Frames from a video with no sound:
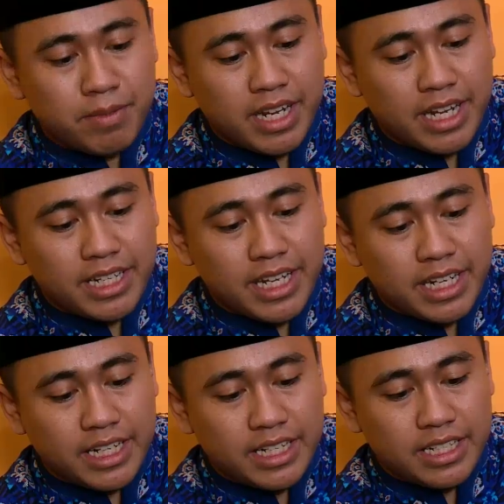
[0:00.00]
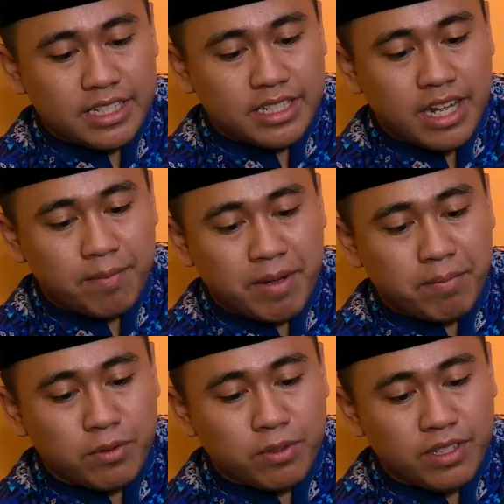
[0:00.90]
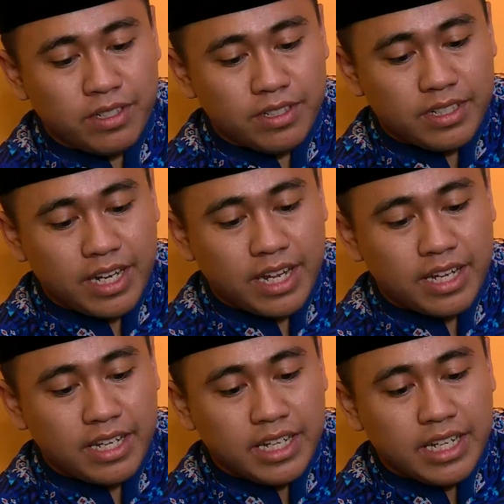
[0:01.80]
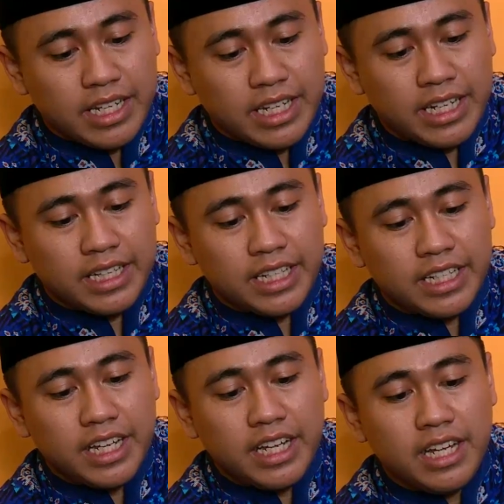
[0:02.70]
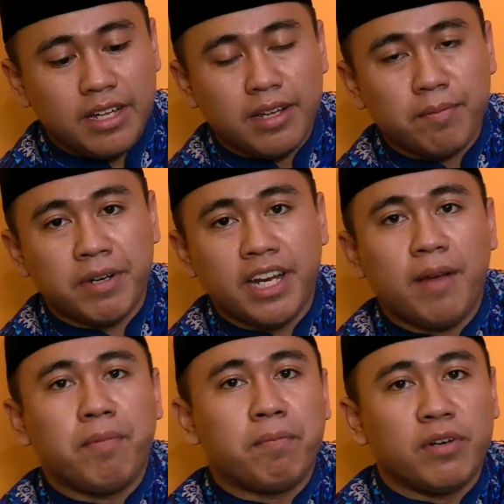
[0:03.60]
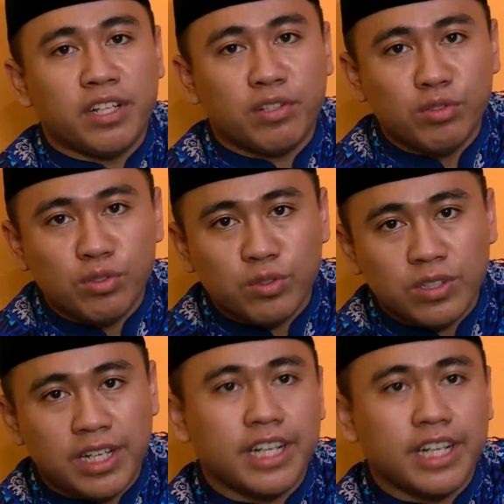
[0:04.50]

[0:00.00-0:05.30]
benda ini dari siapapun ya intinya benda apapun itu yang